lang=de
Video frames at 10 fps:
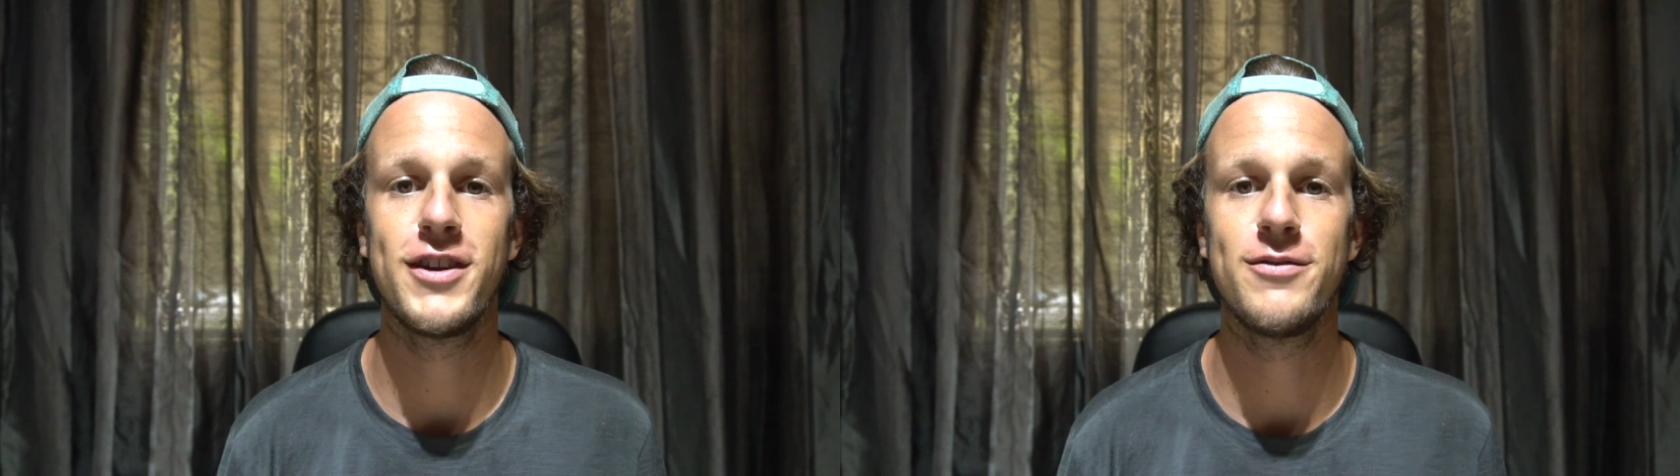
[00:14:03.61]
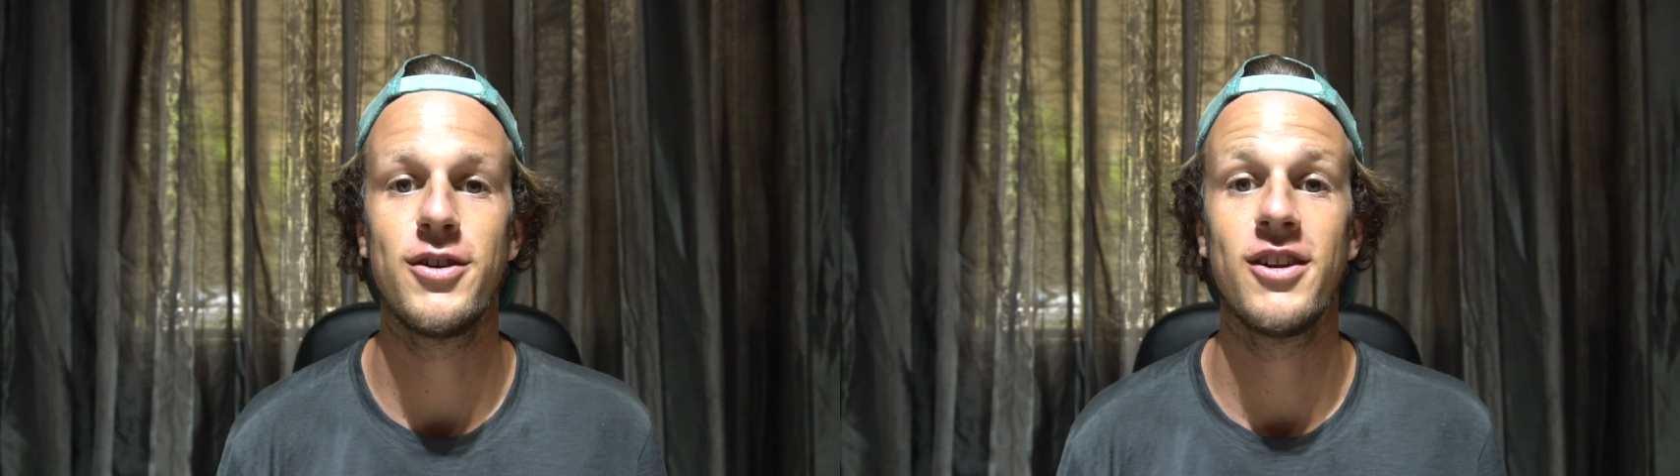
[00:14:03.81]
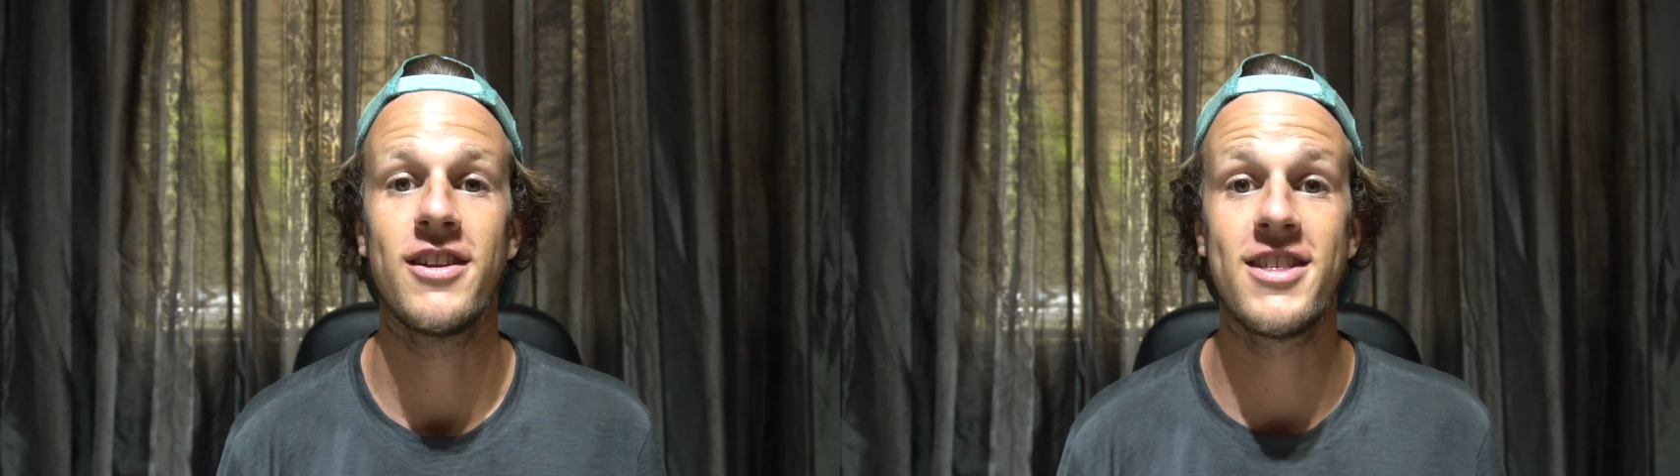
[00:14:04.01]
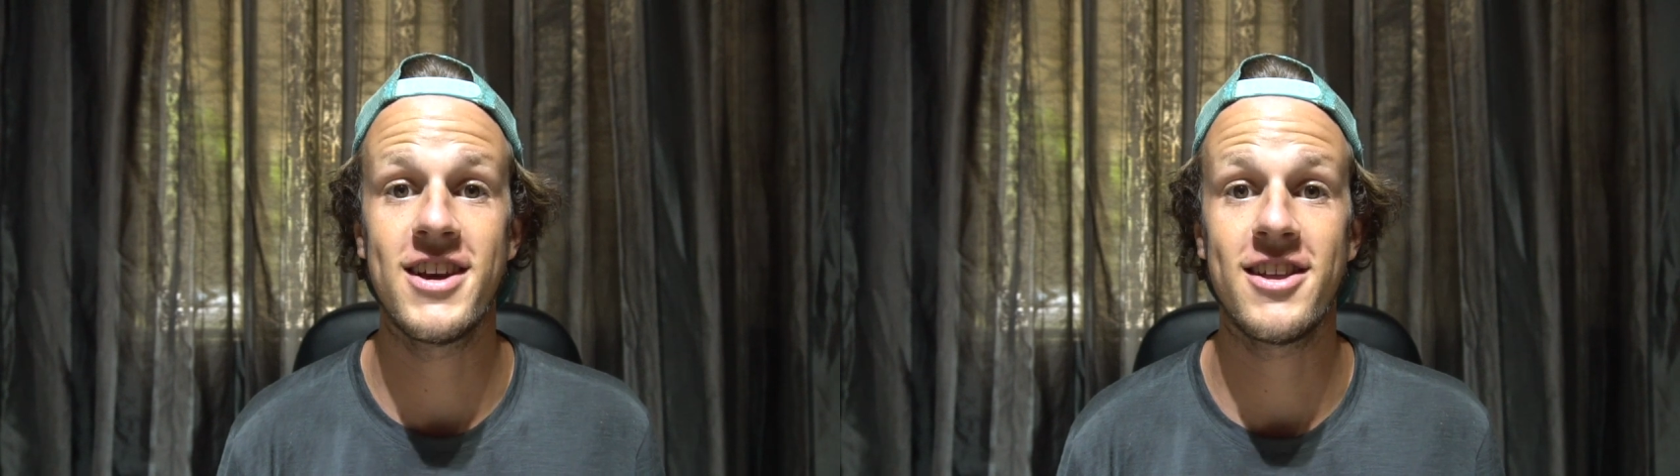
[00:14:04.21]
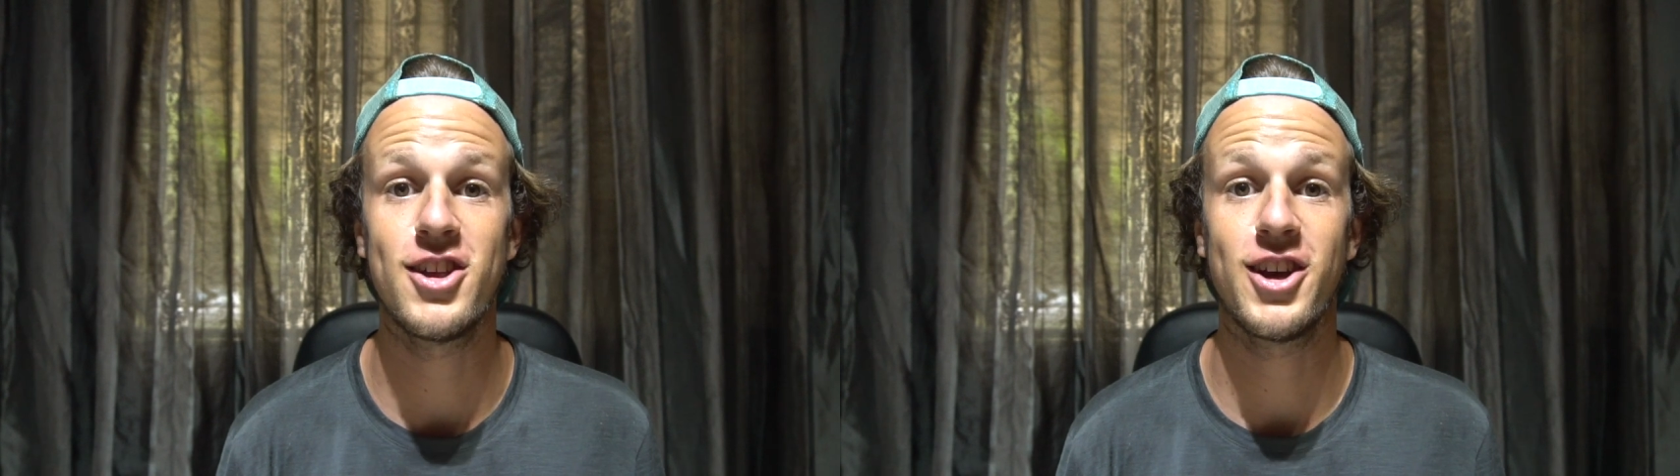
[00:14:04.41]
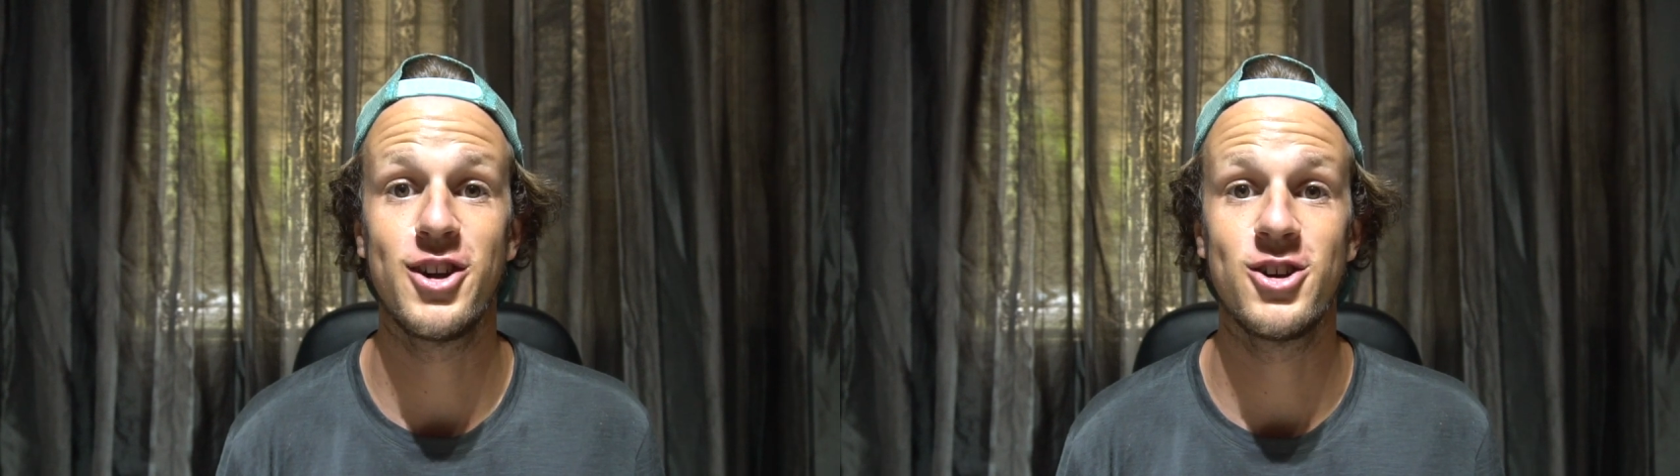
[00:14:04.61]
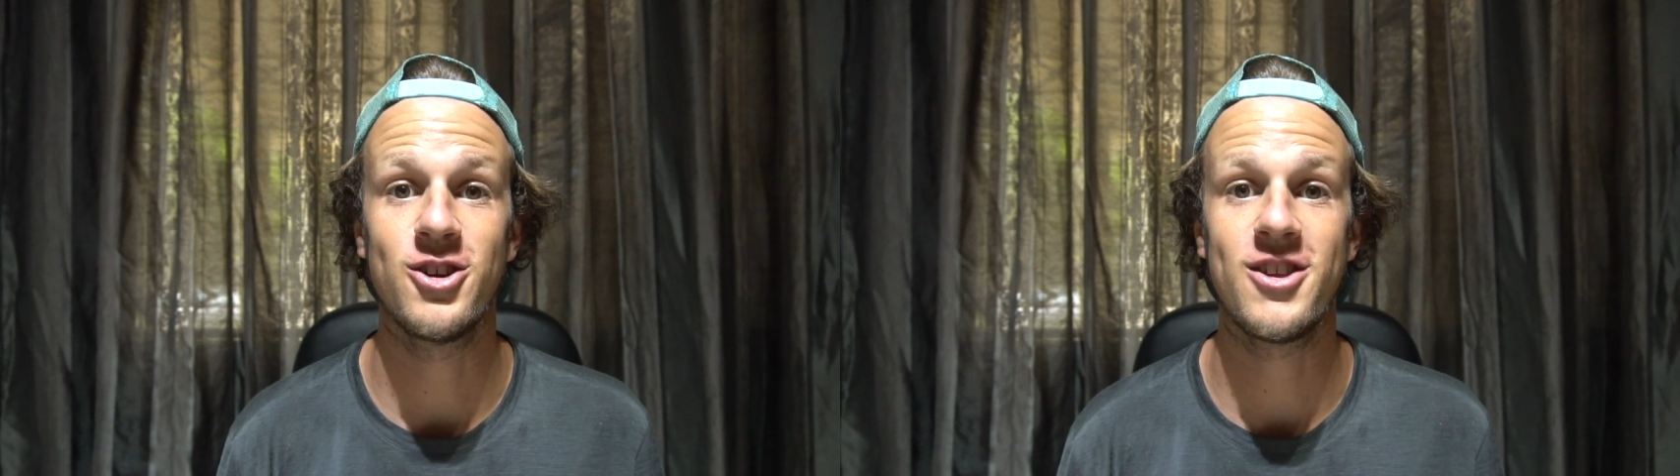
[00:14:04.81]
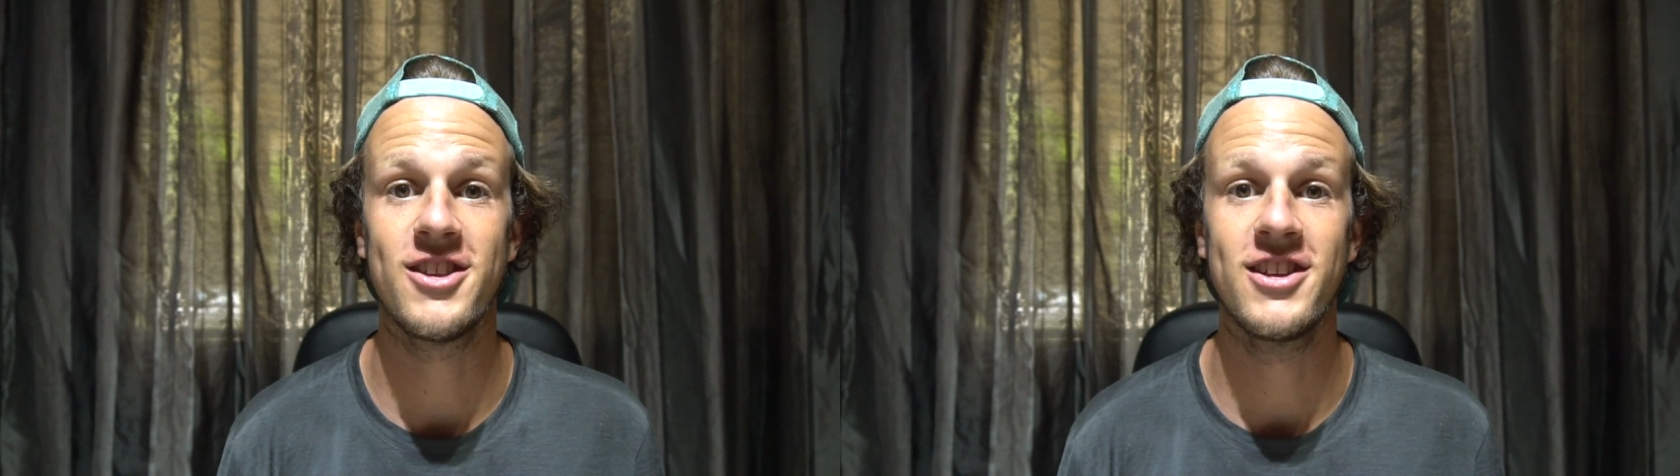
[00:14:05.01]
jeden Fall sehr, sehr
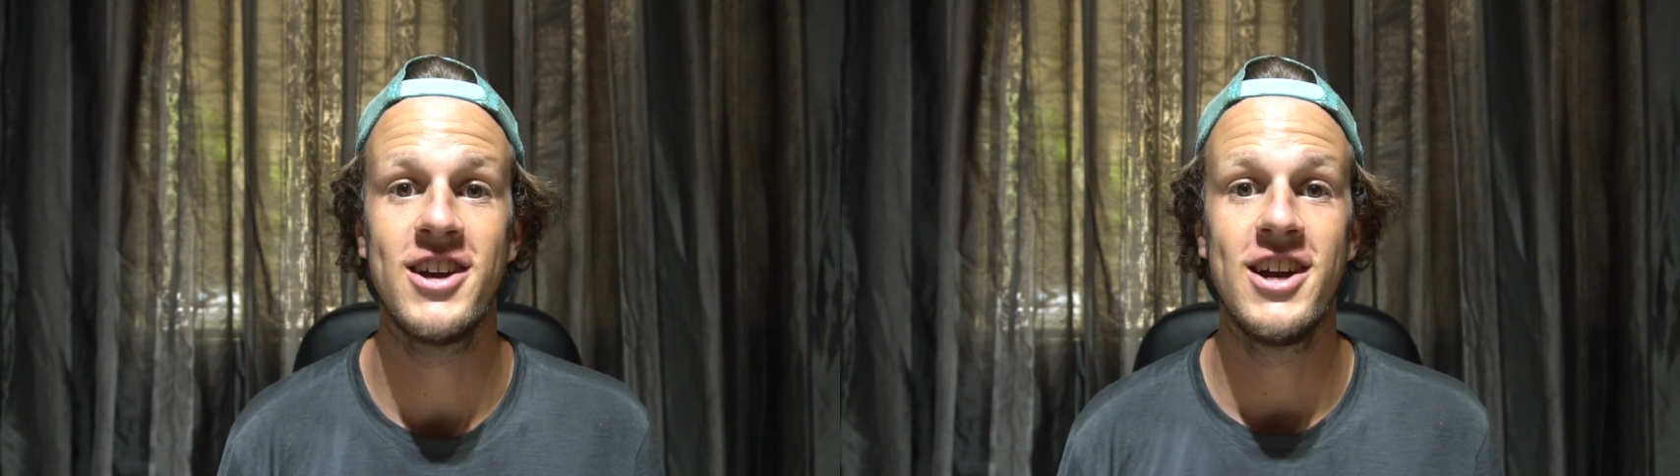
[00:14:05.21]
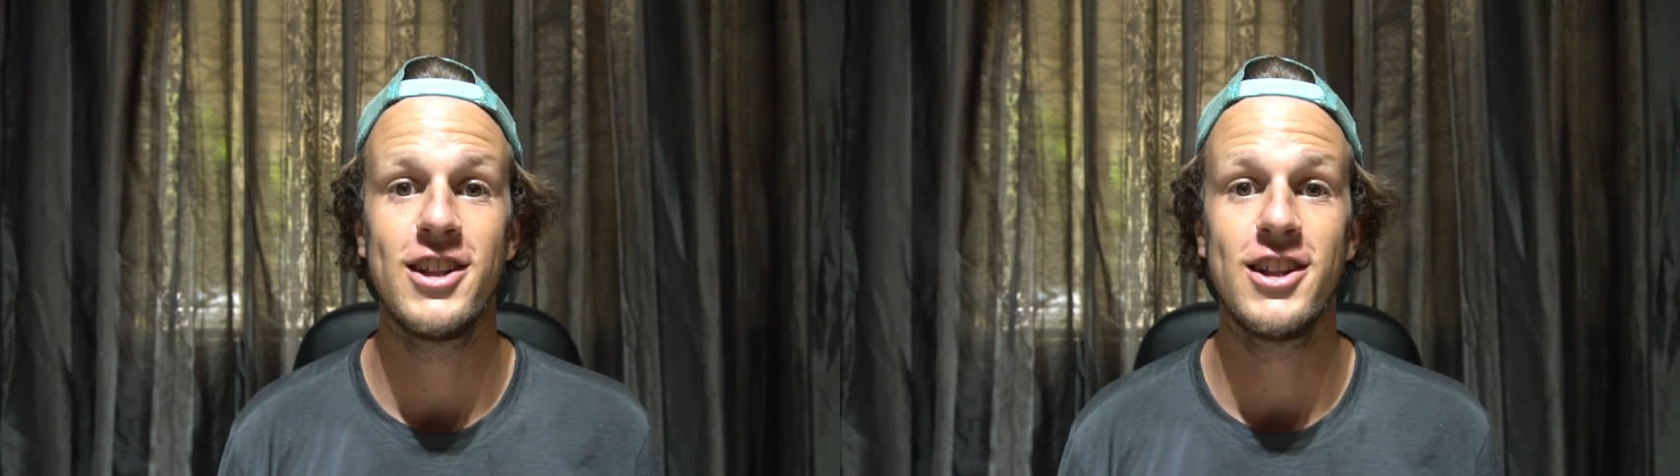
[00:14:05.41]
genossen.